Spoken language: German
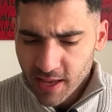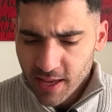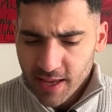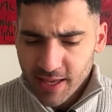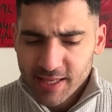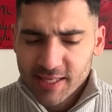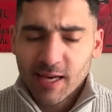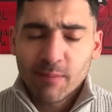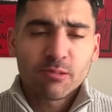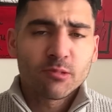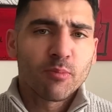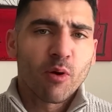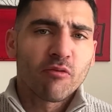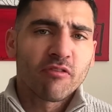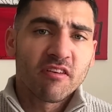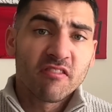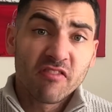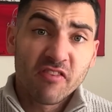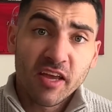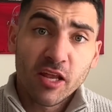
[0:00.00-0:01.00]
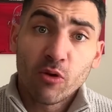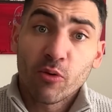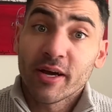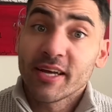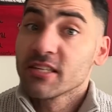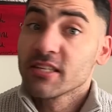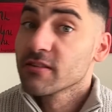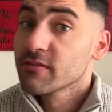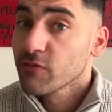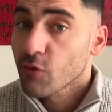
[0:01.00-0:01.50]
Ich habe es mir auf Empfehlung
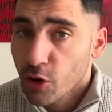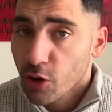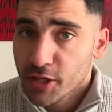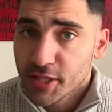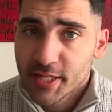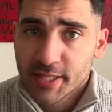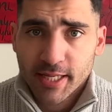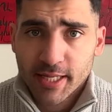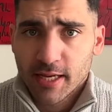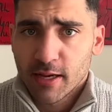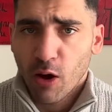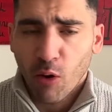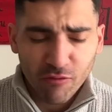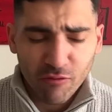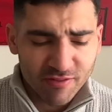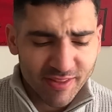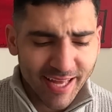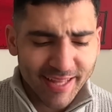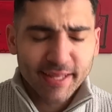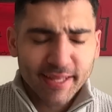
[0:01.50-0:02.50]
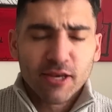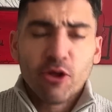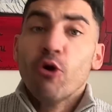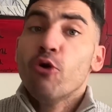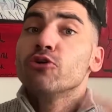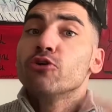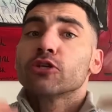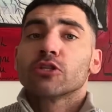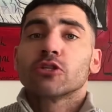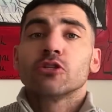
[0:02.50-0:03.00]
eines Freundes gekauft, der in den
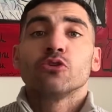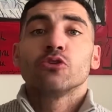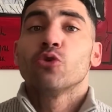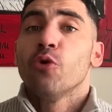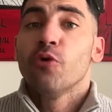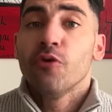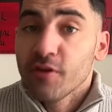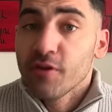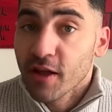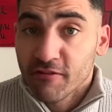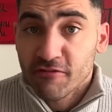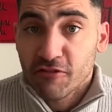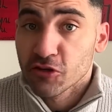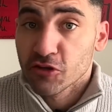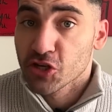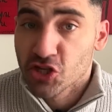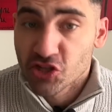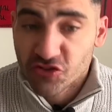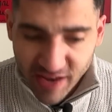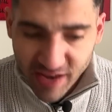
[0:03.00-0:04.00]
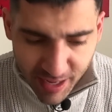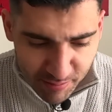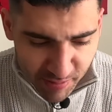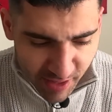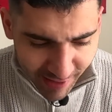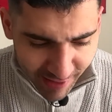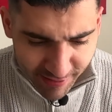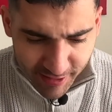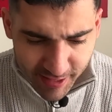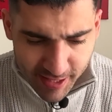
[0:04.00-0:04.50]
höchsten Tönen davon geschwärmt
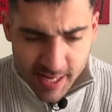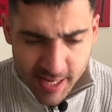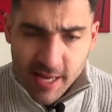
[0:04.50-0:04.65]
hat.